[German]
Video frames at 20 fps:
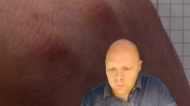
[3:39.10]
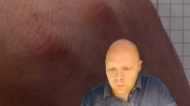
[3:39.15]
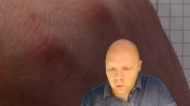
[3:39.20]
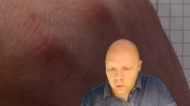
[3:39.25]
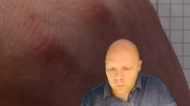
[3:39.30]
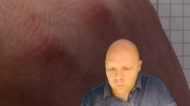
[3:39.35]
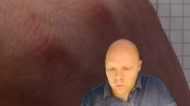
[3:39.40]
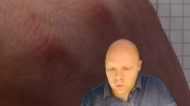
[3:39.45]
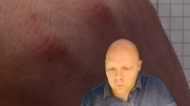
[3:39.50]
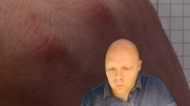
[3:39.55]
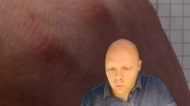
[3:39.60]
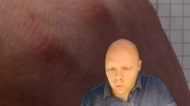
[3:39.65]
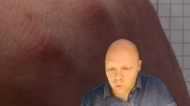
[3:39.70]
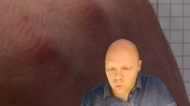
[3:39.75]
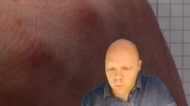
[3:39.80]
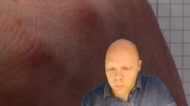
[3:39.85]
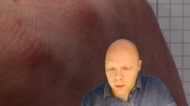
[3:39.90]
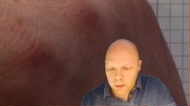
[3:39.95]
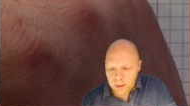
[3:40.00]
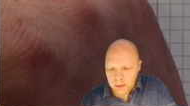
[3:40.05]
das können wir so
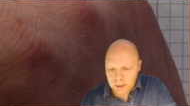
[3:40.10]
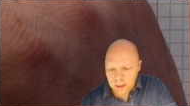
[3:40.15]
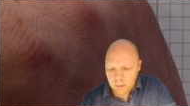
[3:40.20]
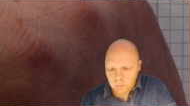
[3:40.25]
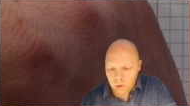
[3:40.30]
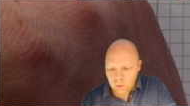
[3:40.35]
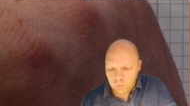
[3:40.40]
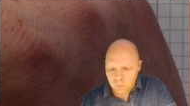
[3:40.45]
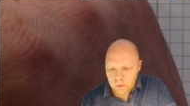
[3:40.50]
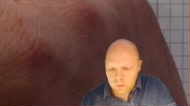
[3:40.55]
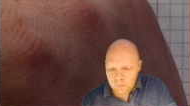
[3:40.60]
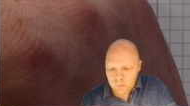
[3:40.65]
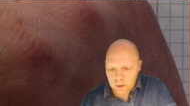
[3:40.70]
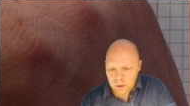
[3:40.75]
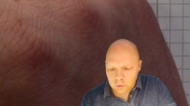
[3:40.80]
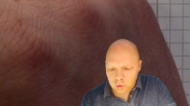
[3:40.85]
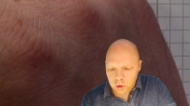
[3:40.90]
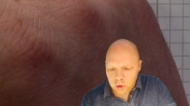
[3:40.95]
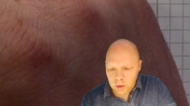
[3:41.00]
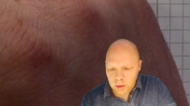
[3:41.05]
übernehmen, wie es
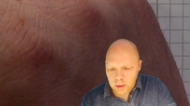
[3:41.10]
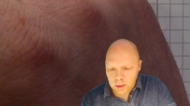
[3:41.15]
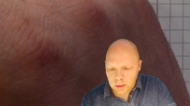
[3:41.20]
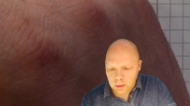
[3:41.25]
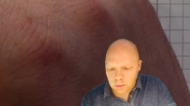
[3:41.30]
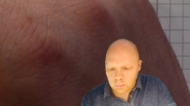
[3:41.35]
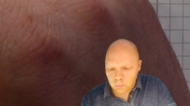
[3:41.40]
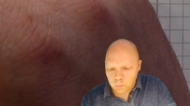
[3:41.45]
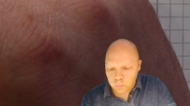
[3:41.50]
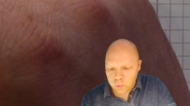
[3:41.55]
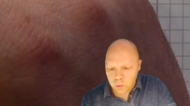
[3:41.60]
da steht.